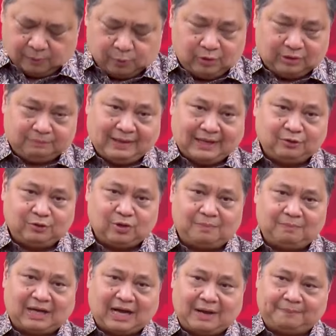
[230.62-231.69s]
World Bank
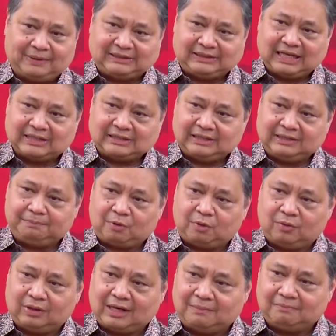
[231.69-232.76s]
juga mengapresiasi
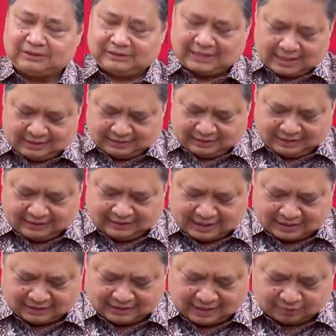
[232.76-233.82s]
program stunting
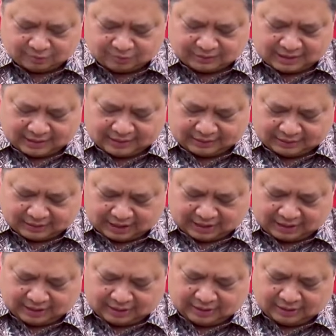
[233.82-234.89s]
yang dilakukan
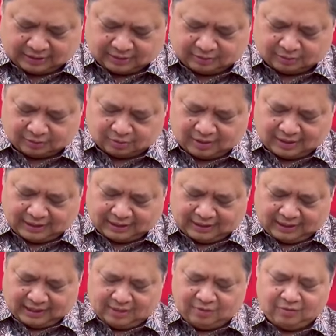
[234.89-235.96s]
uh, oleh
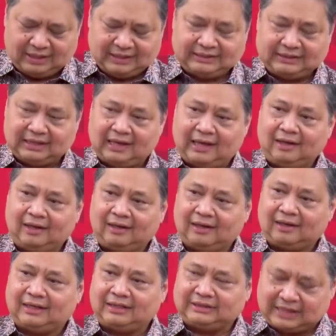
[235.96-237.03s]
Indonesia
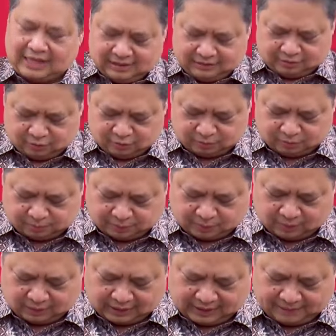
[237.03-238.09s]
Early Childhood
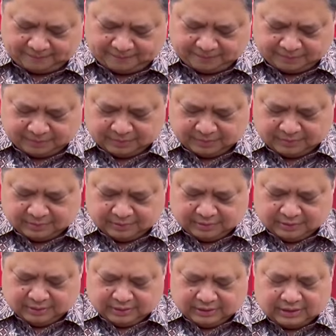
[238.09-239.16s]
Program
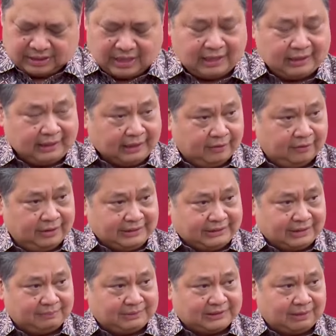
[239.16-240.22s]
dan
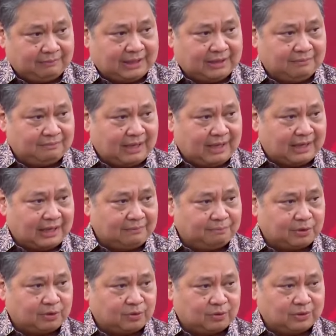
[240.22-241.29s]
Indonesia bisa mengembangkan
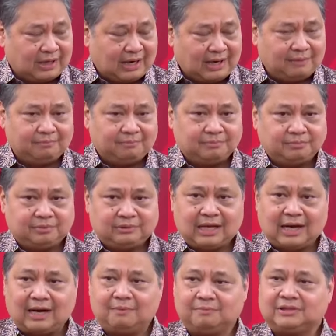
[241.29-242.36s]
program
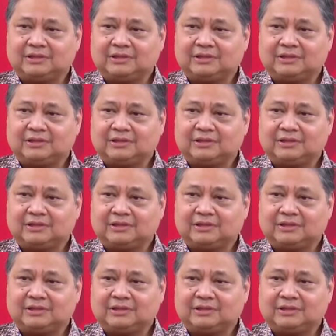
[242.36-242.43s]
dalam